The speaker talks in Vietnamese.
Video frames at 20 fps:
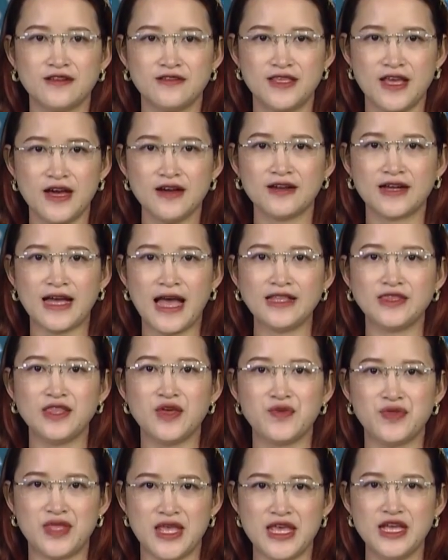chất các tiêu
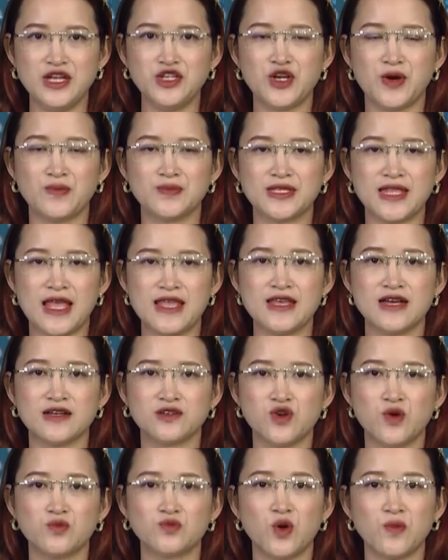chí trong xây dựng
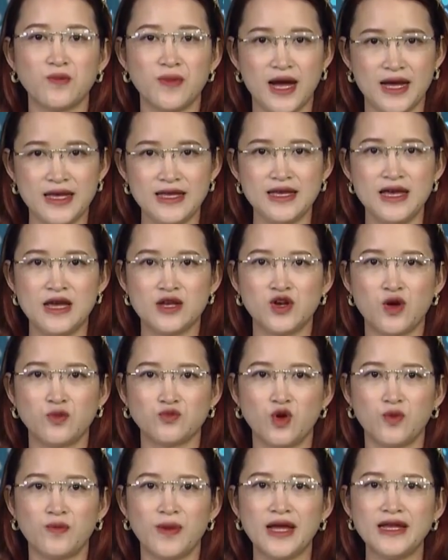nông thôn mới, nông
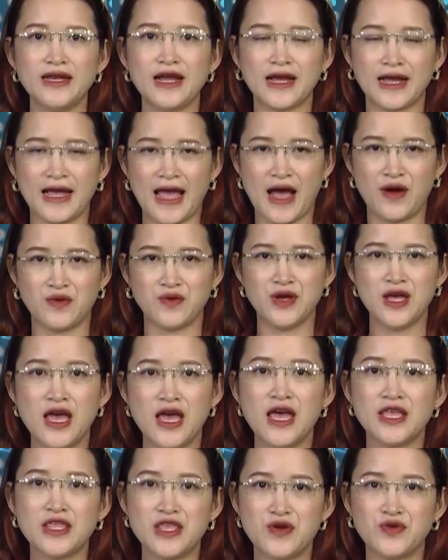thôn mới nâng cao,
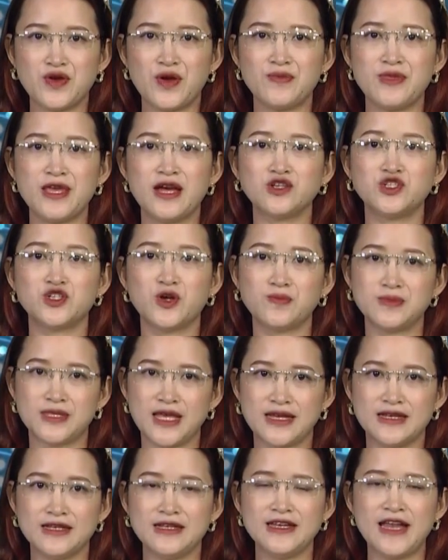nhiều nông dân trong
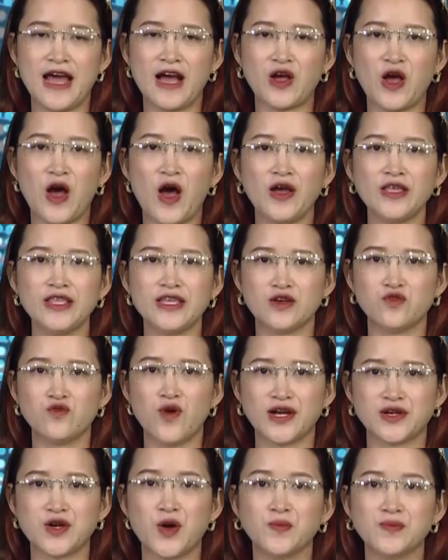tỉnh đã có những hoạt
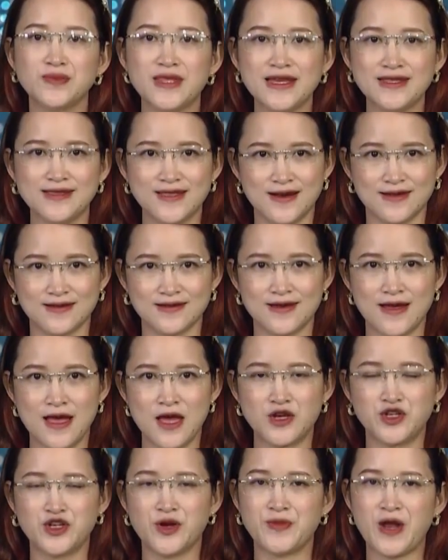động thiết thực,
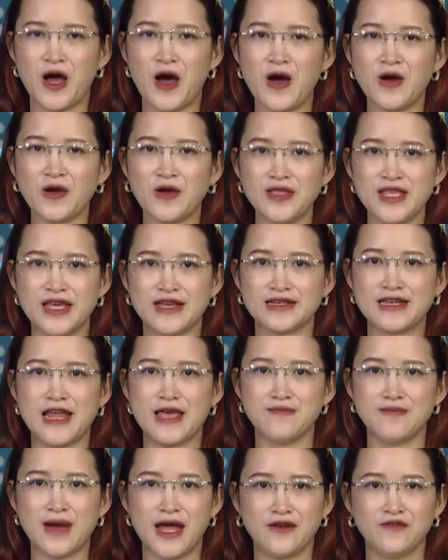trong đó có việc đẩy
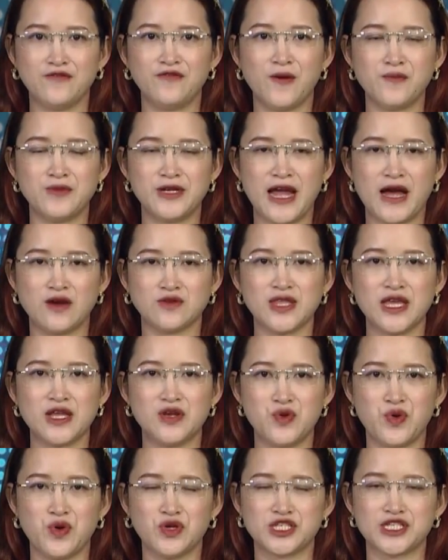mạnh phong trào thi
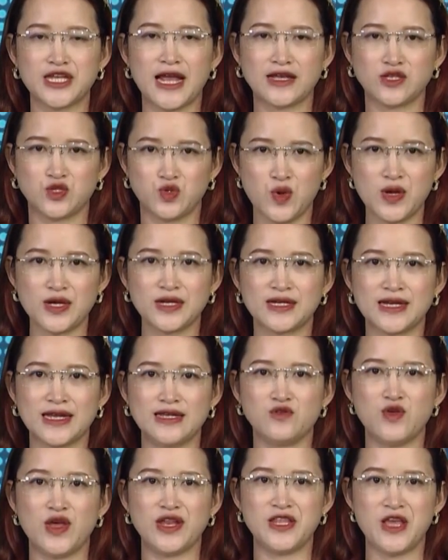đua sản xuất, kinh
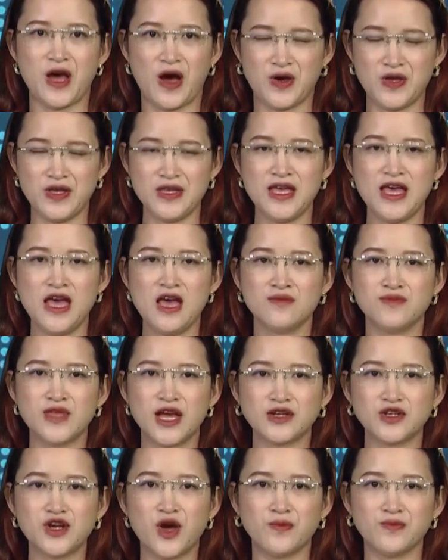doanh giỏi, vận
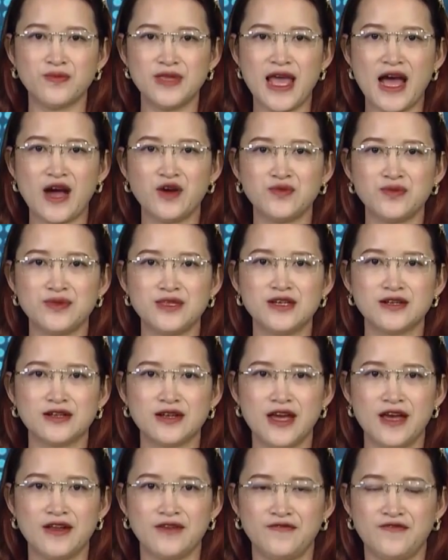động nhau vươn
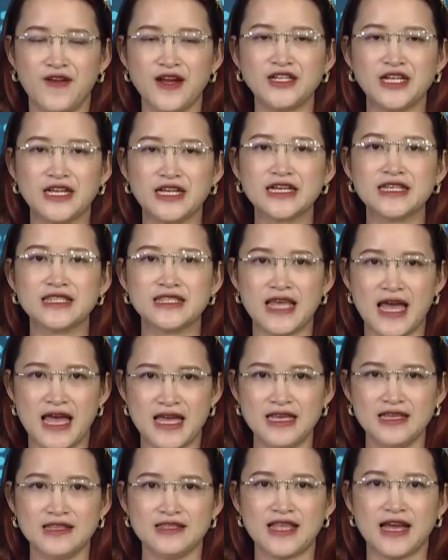lên phát triển kinh tế,
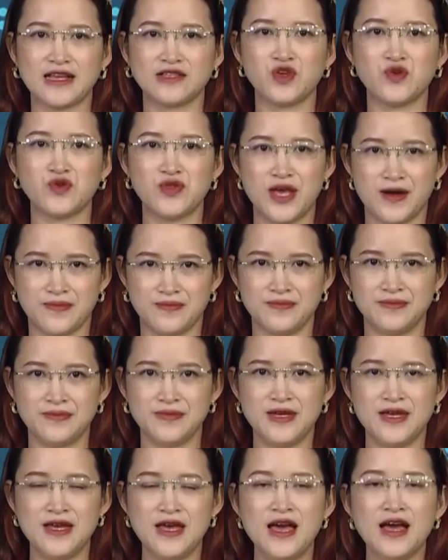tăng thu nhập.
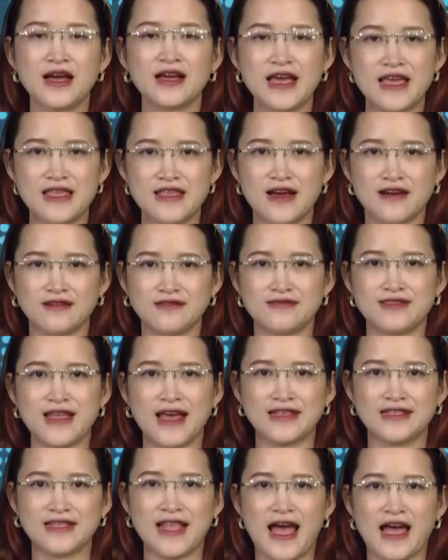Ghi nhận tại
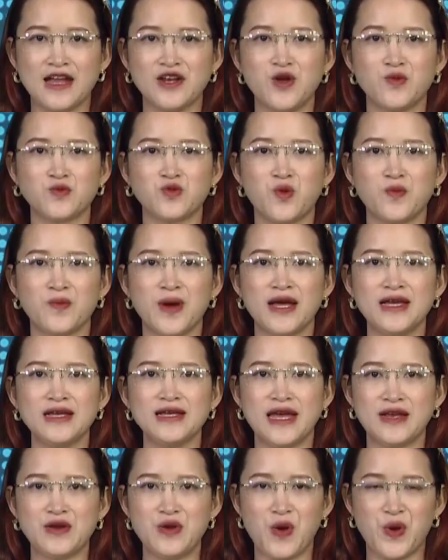xã nông thôn mới
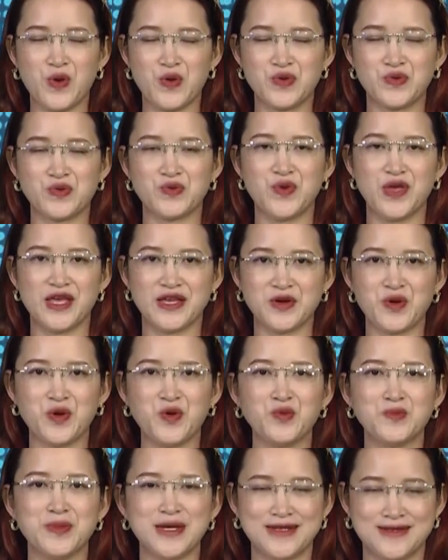Khánh Hội, huyện U
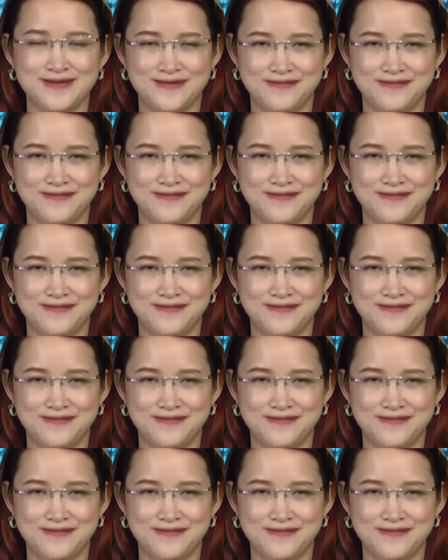Minh.